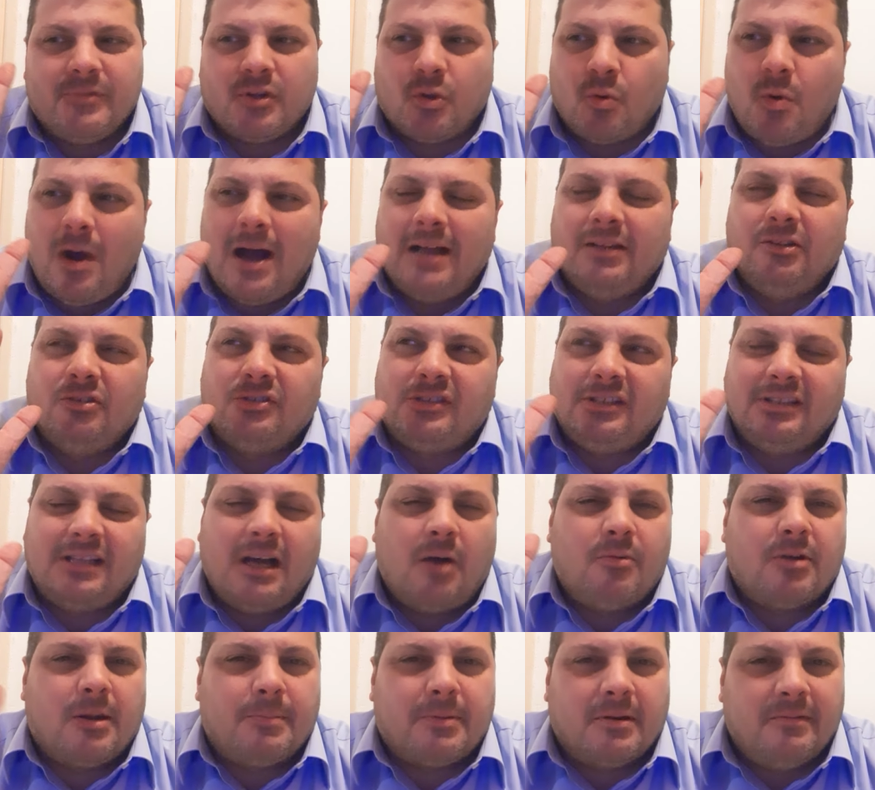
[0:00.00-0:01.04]
Quando si
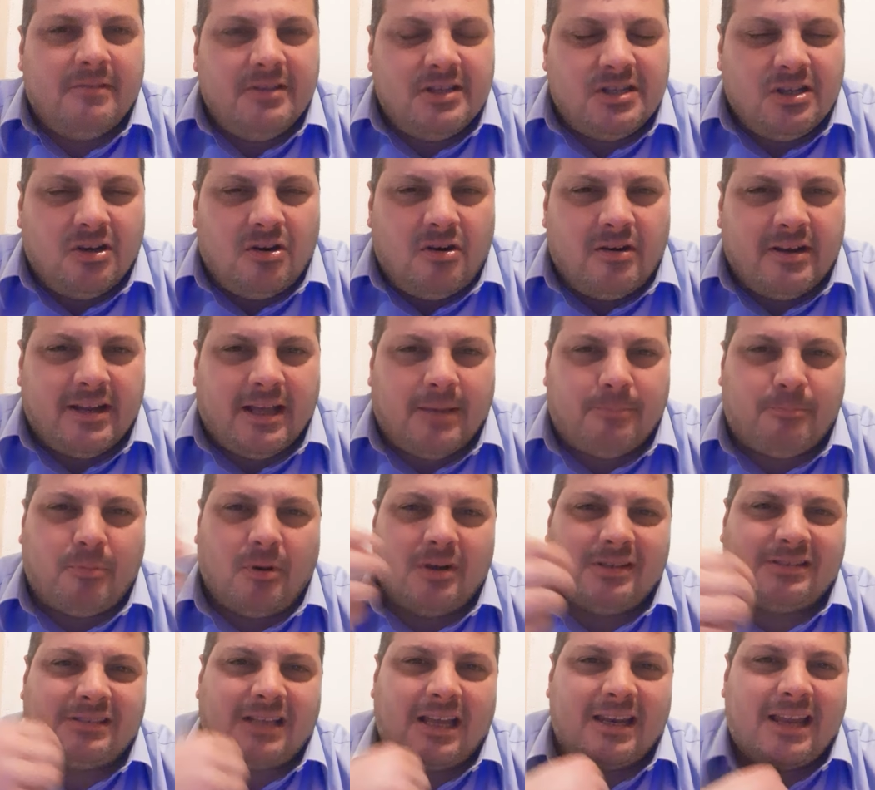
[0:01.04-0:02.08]
dà una previsione,
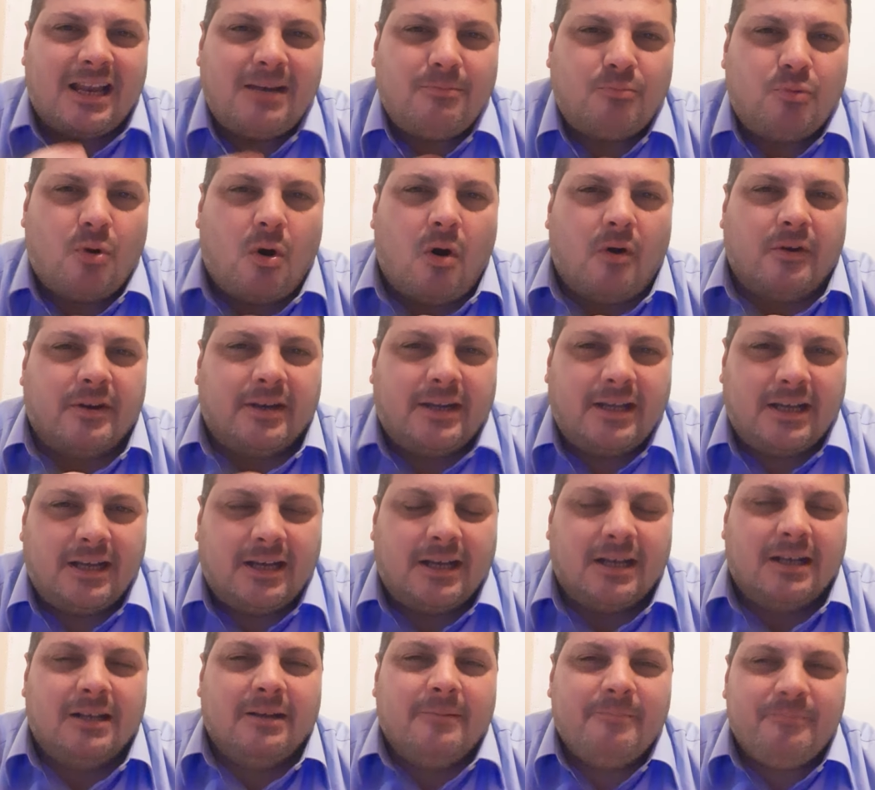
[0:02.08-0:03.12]
poi sta nel buon
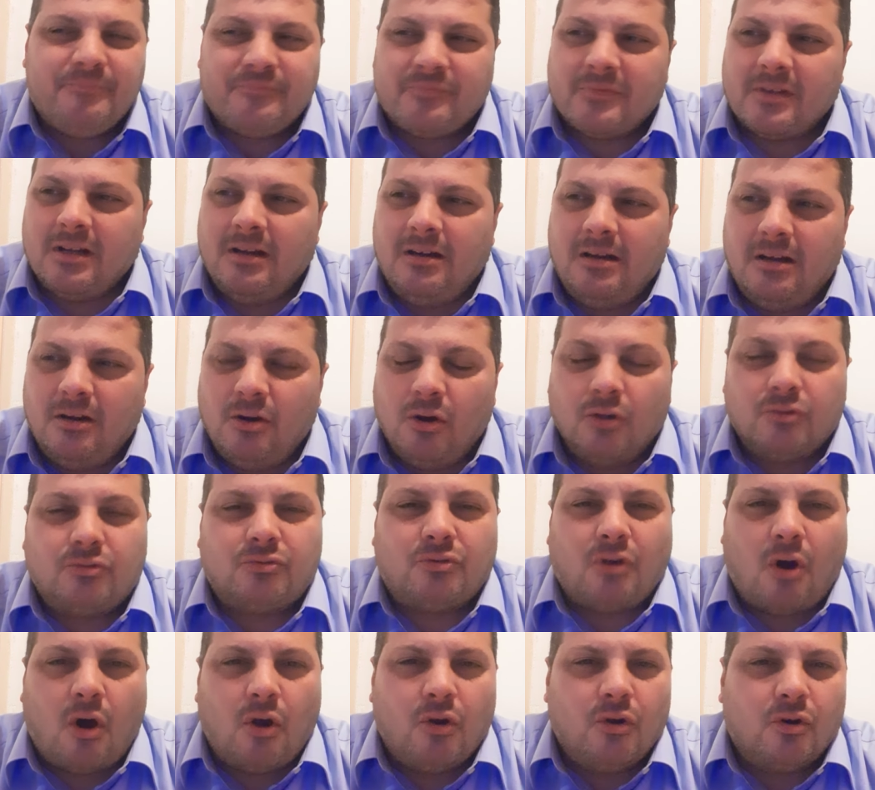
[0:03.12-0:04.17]
eh,
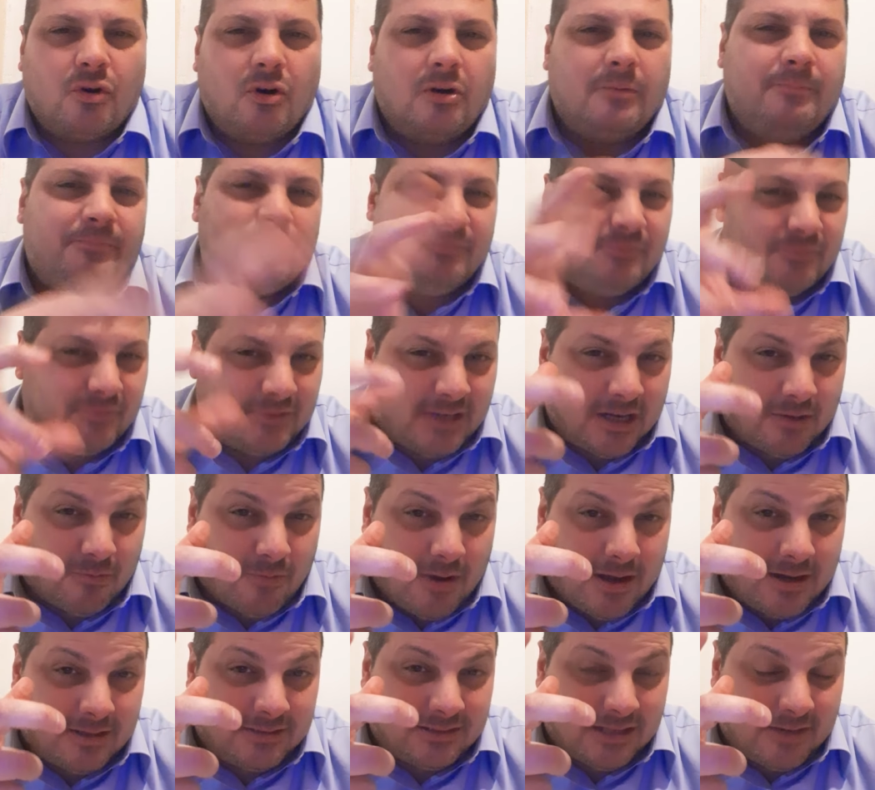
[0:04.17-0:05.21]
lottologo tra,
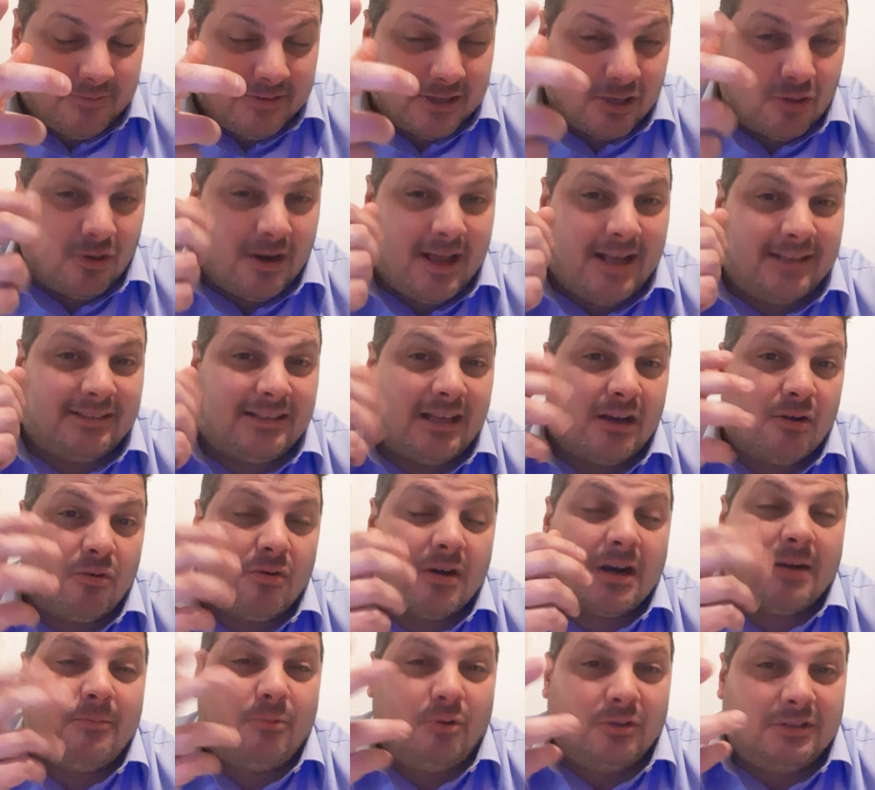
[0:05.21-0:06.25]
tra, virgolette
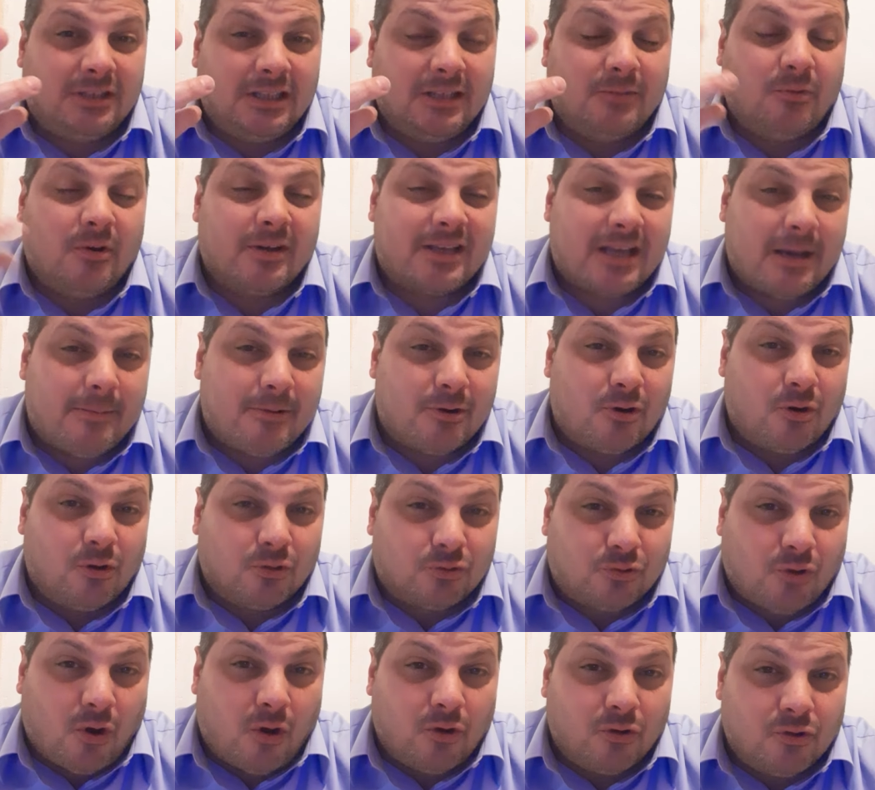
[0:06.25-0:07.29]
ancora molti di voi chiamano
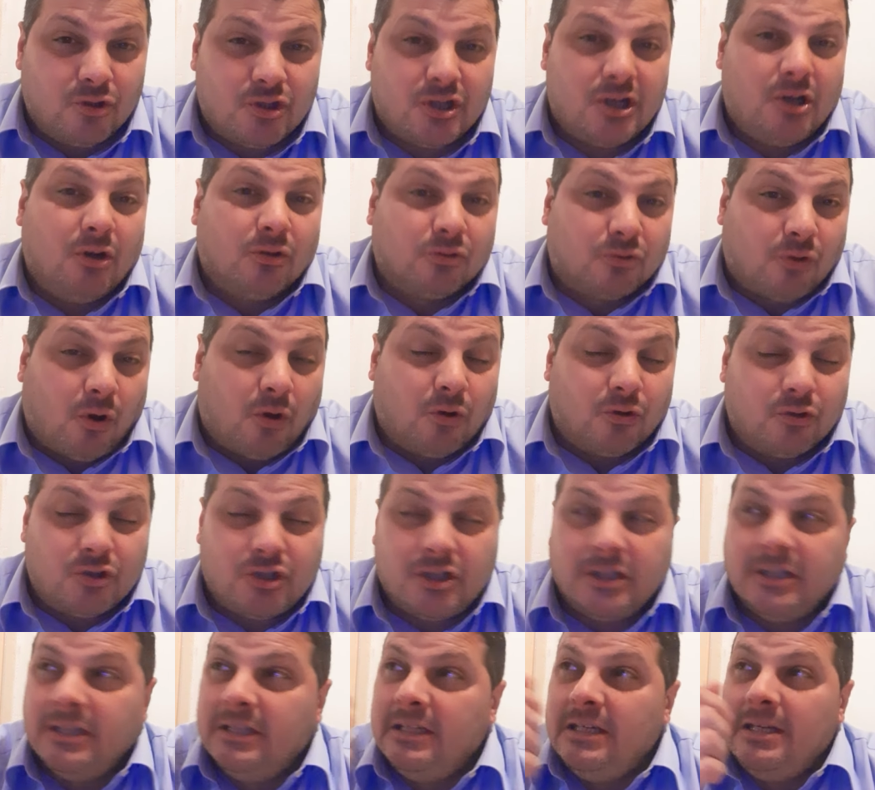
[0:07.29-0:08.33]
lottologi
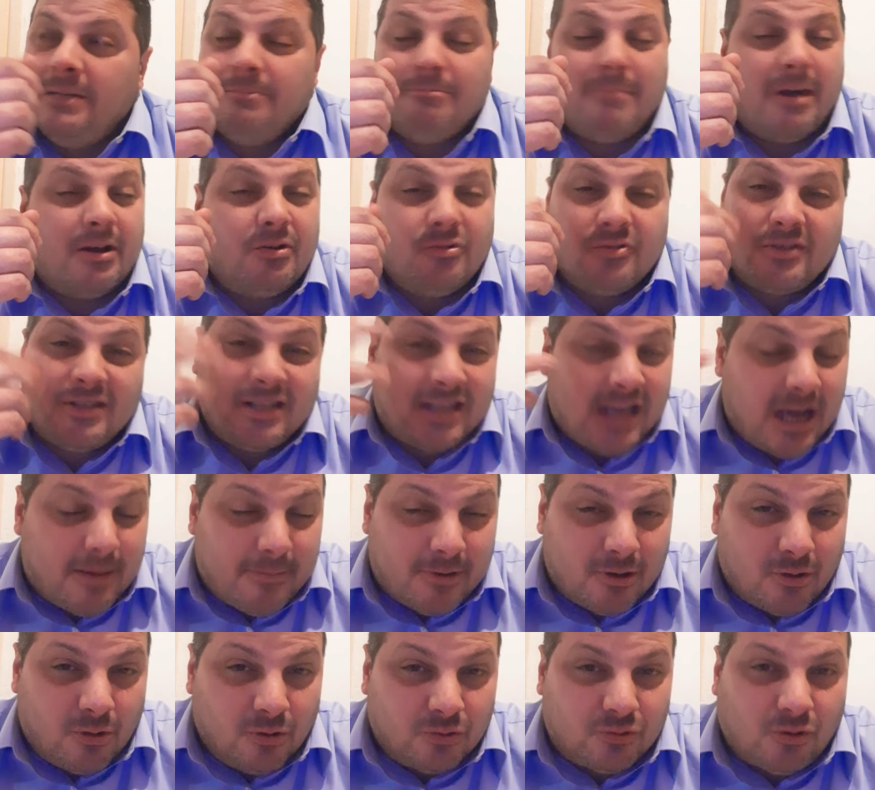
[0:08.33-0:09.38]
lottologi, ma non si
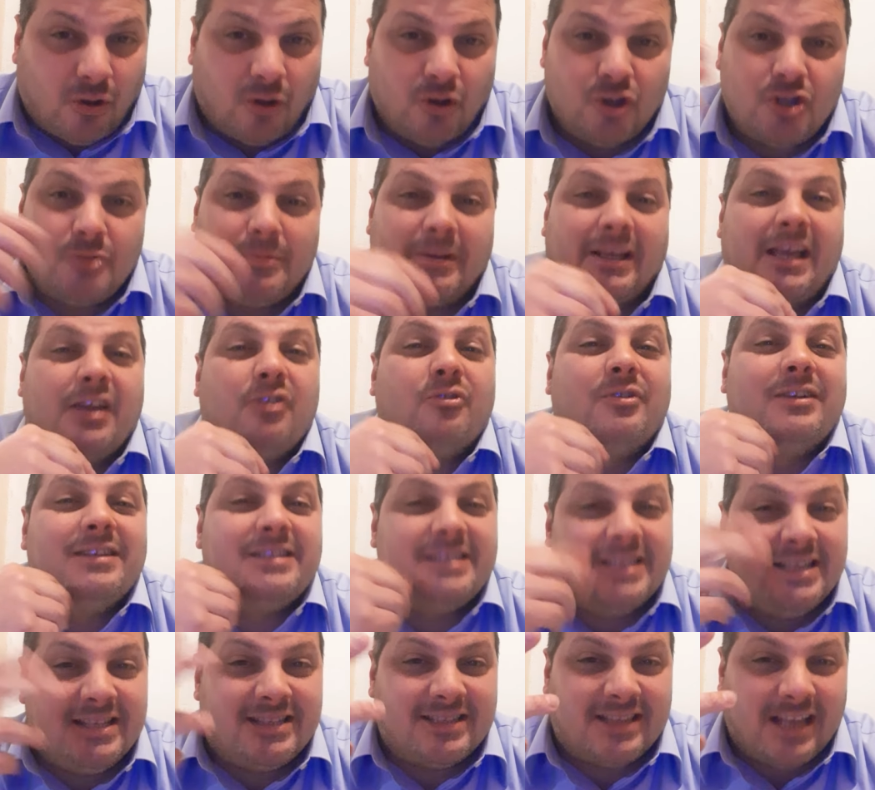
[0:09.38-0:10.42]
chiamano lottologi perché non
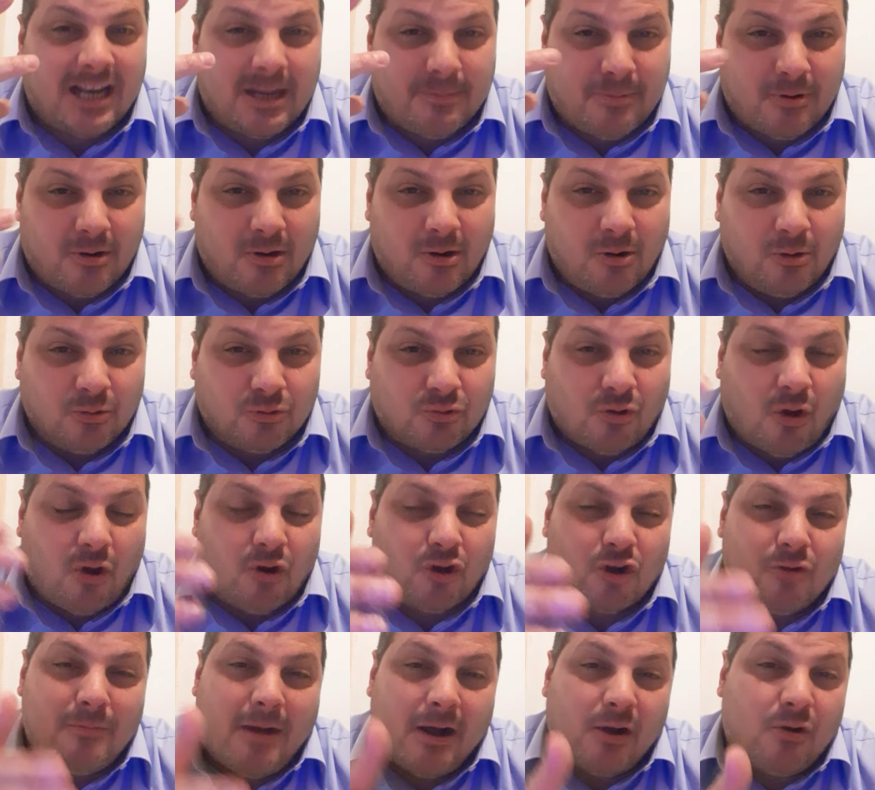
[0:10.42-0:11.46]
esiste la parola
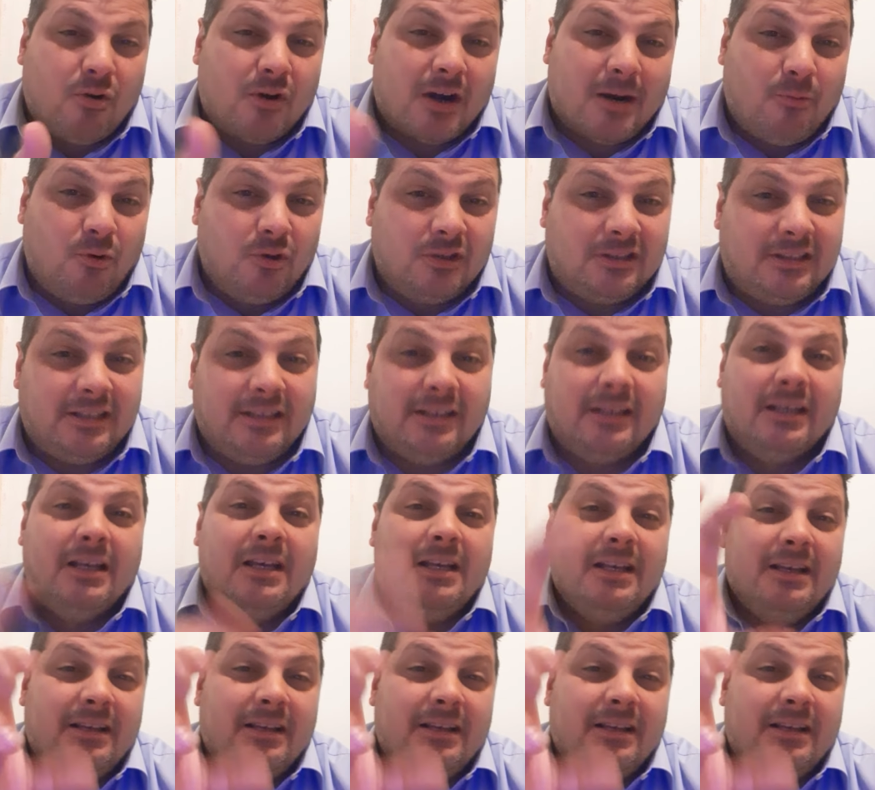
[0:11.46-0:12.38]
lottologo, ma ancora molti